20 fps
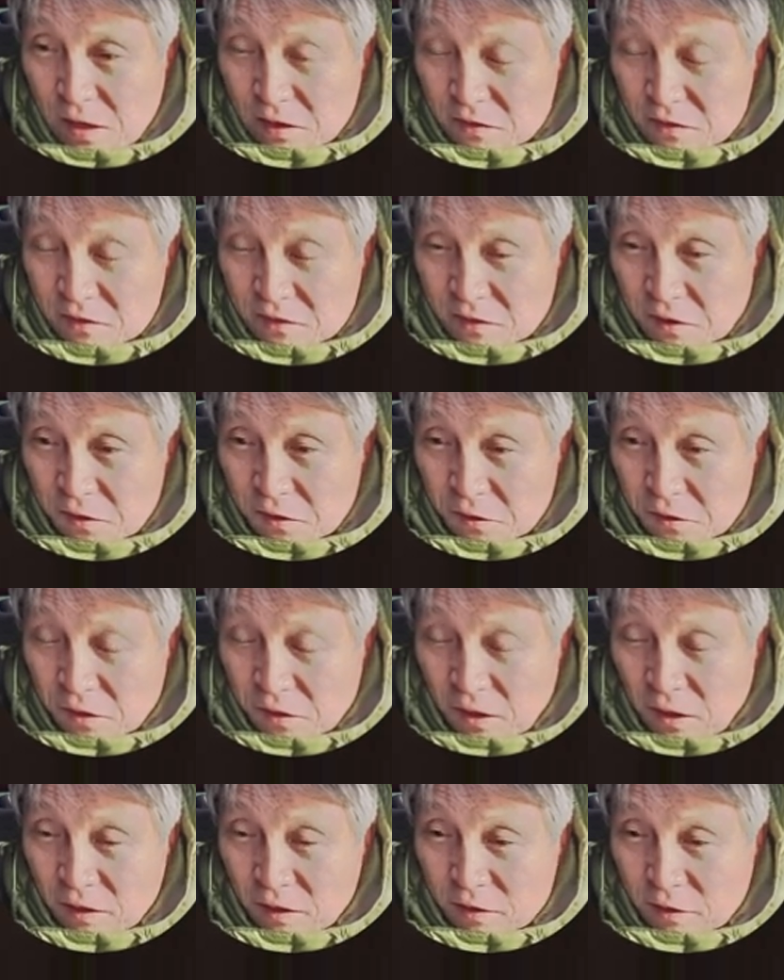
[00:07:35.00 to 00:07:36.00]
세력에
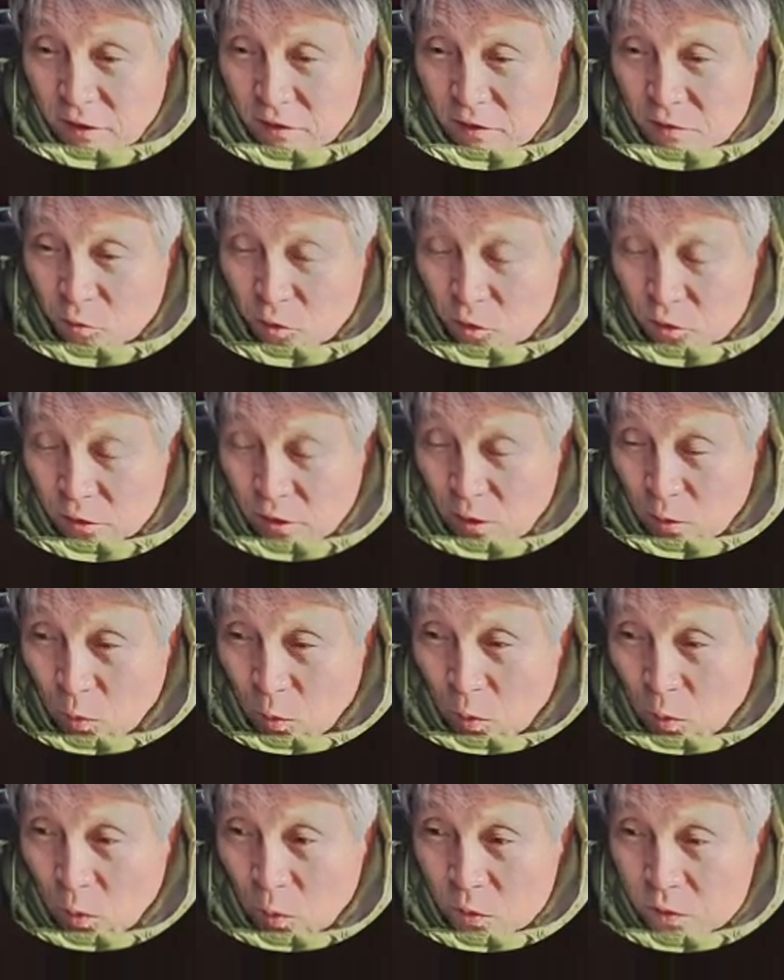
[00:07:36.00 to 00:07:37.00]
함께하지
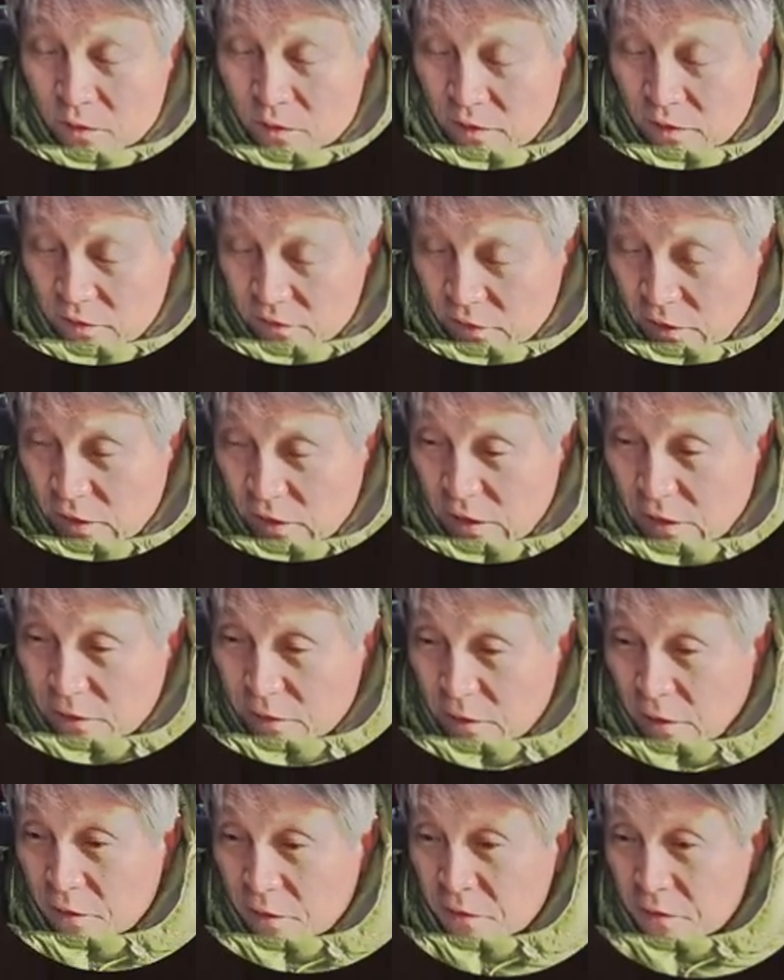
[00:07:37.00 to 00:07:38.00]
못하고 직장 생활을
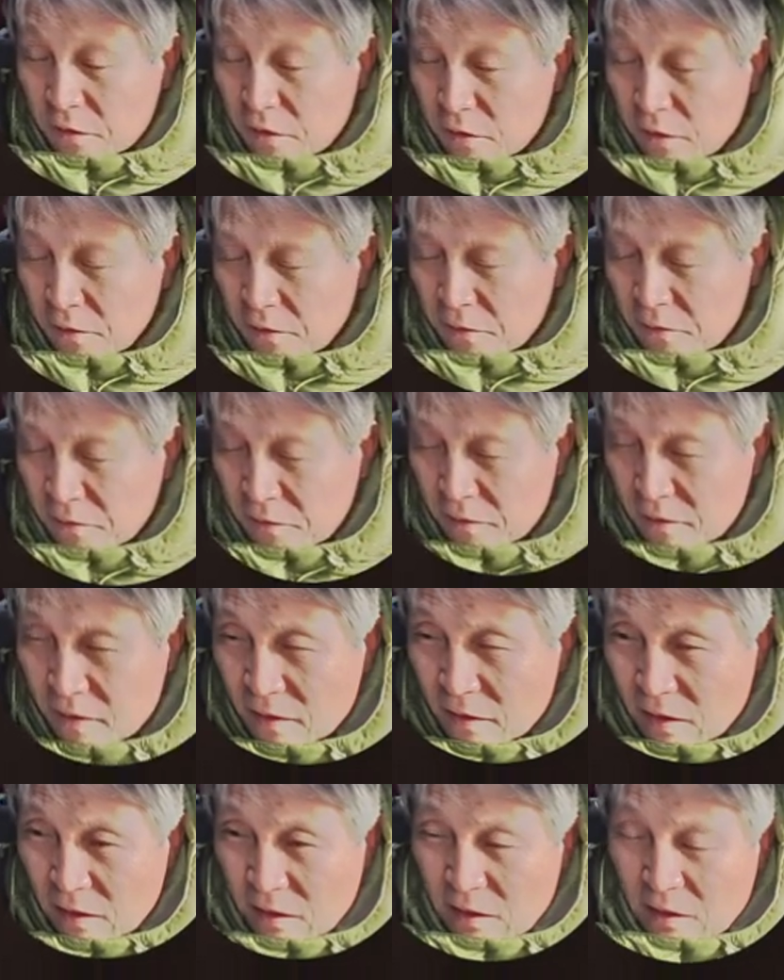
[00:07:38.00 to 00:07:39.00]
했다는 이런
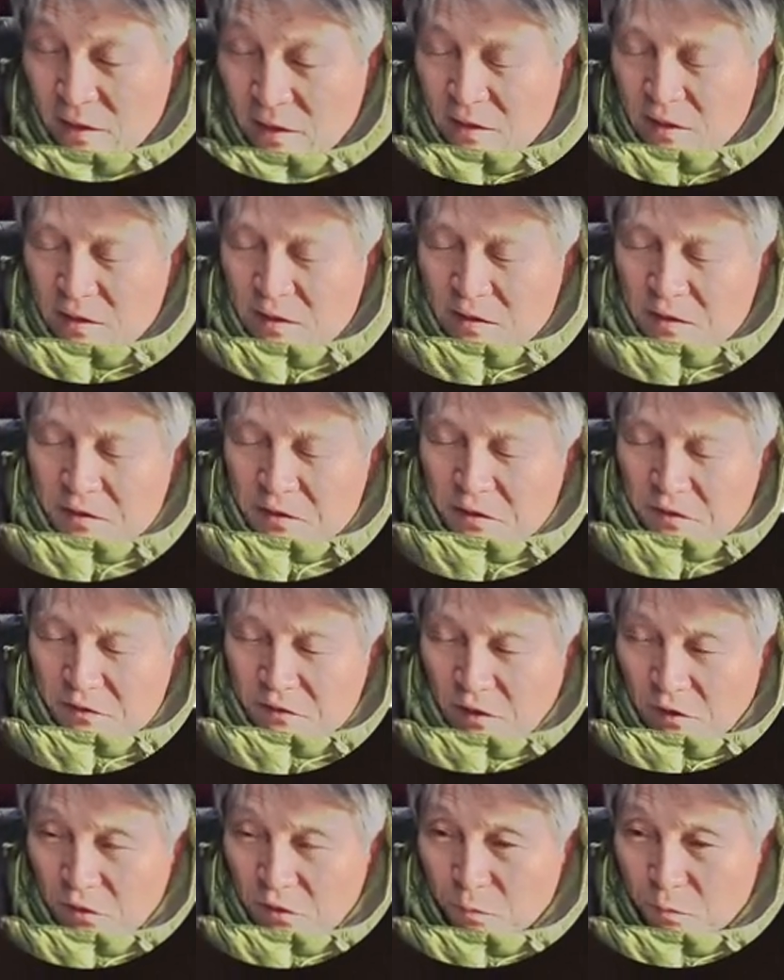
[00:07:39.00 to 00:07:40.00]

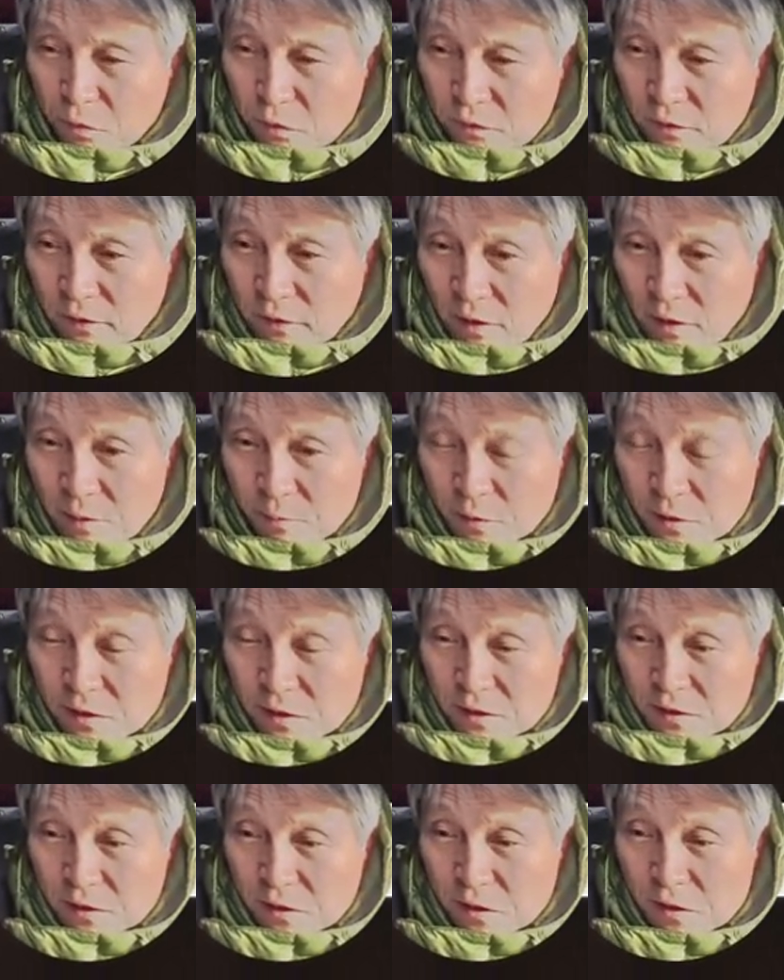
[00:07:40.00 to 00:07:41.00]
역사적
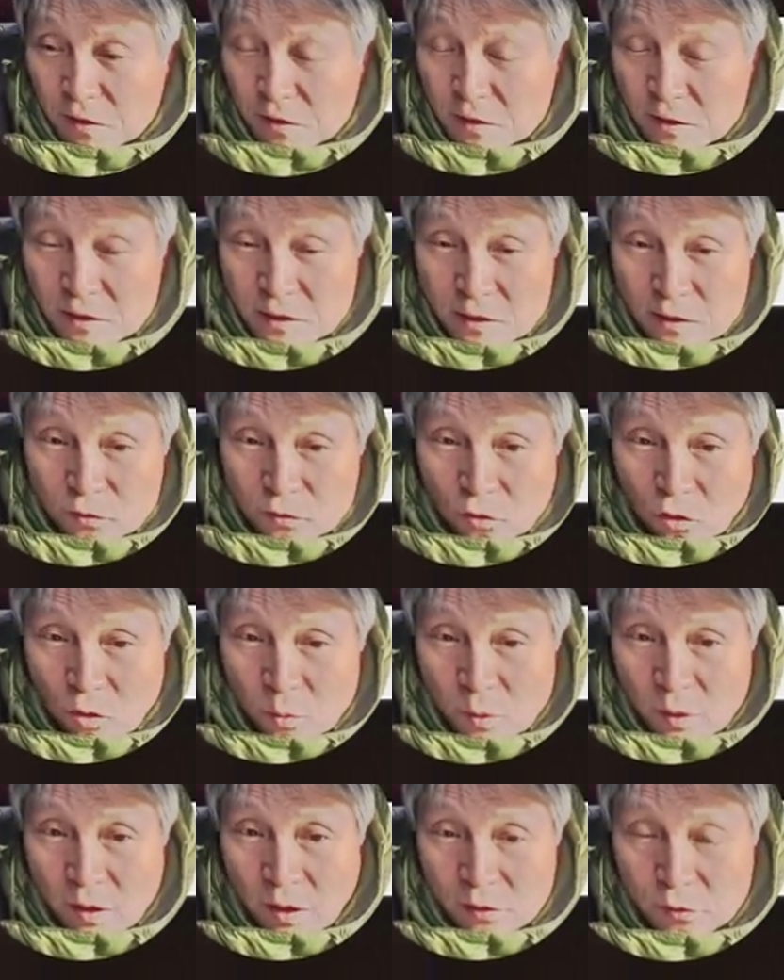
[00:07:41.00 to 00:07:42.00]
부채감을 조금은
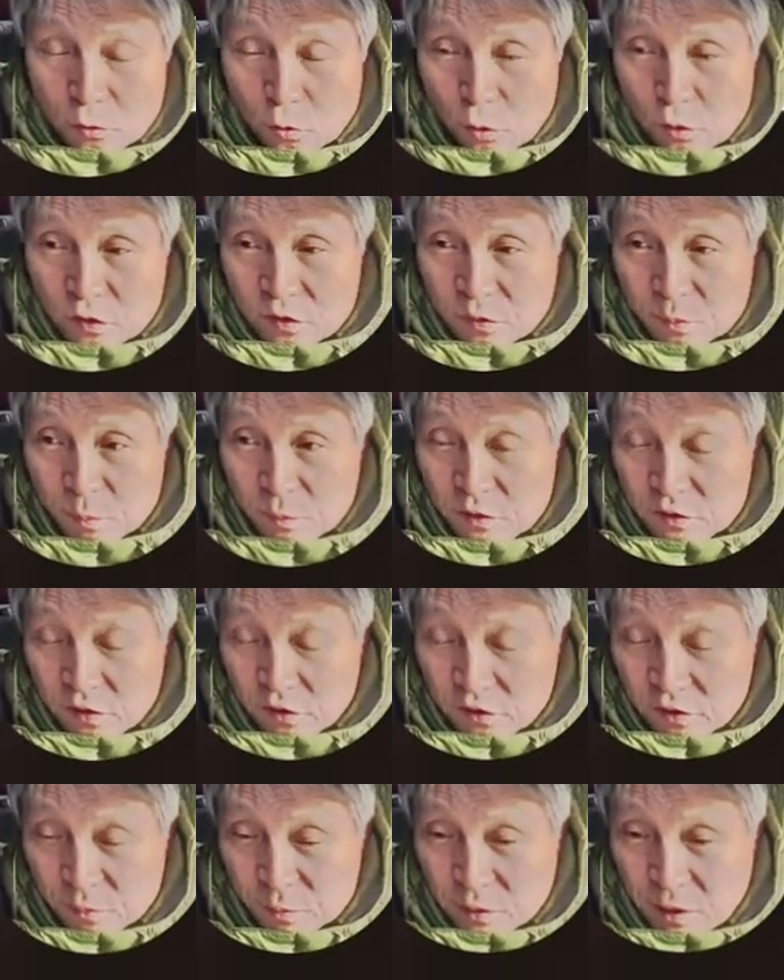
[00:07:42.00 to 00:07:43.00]
가지고 있,
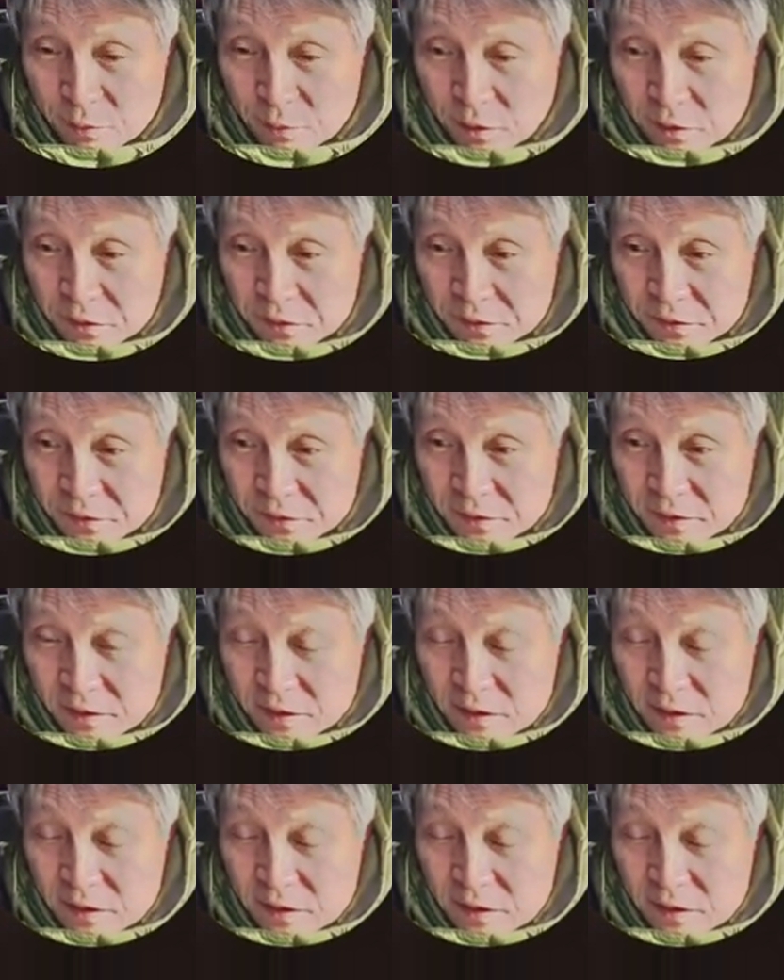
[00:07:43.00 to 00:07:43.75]
있었습니다만은